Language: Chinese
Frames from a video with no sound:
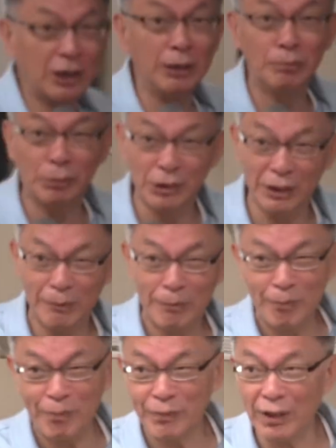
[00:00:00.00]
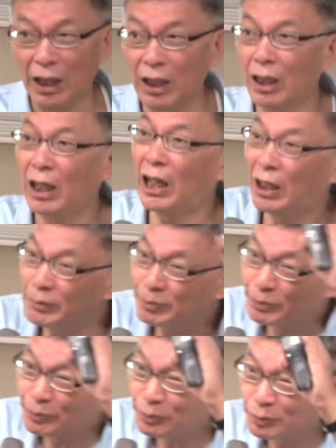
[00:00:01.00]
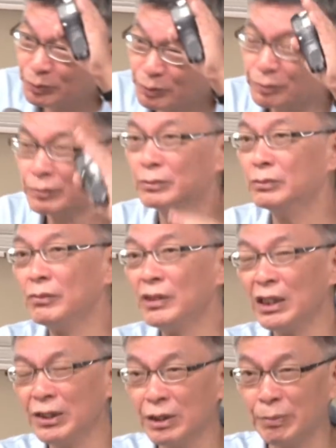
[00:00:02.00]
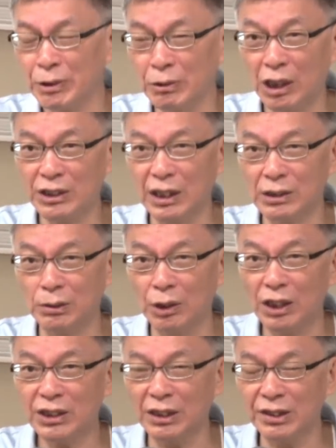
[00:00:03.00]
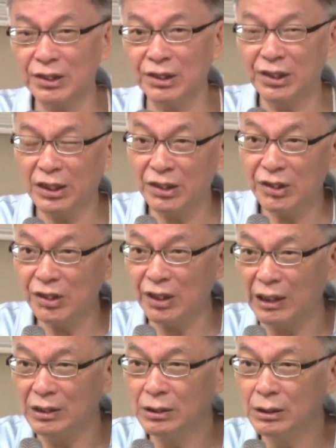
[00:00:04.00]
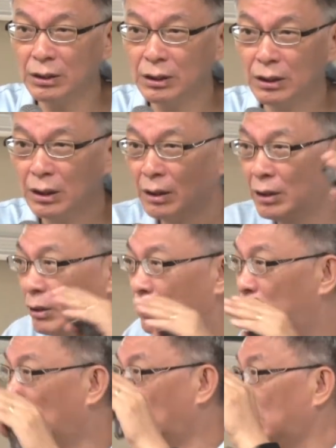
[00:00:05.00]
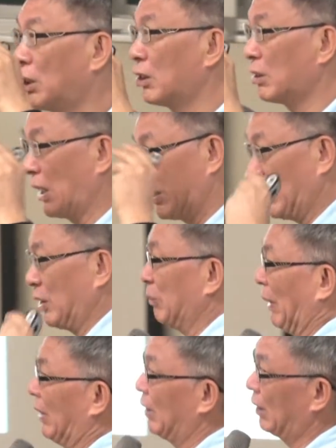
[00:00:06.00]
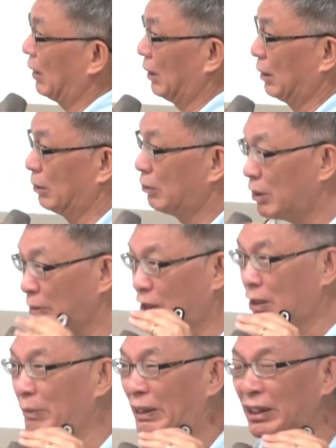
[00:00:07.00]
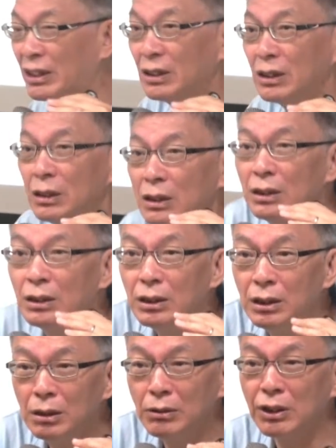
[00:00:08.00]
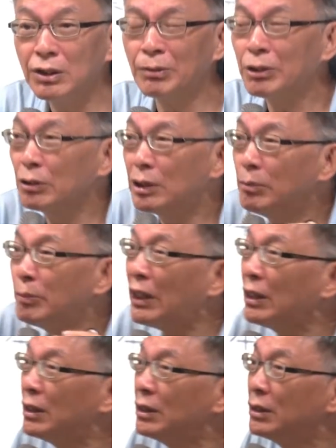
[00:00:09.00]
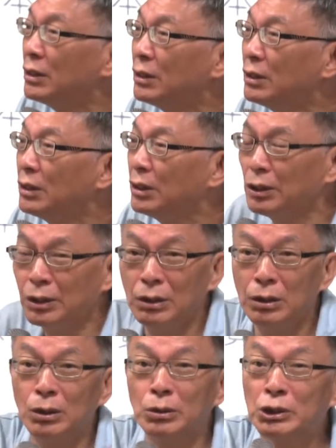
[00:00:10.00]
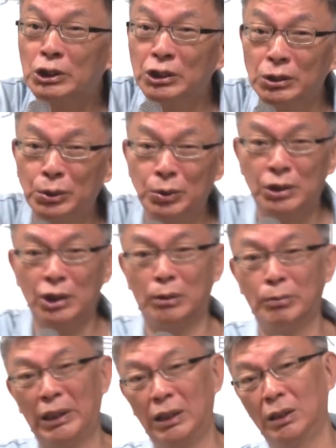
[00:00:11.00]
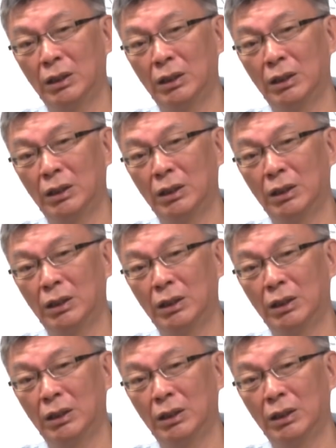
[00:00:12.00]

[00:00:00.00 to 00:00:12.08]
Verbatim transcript: 进步呢？啊，好，这不是我要讲的，我要讲的是这个自然。最重要的是它极美，为什么极美呢？因为什么东西美呢？有秩序叫美，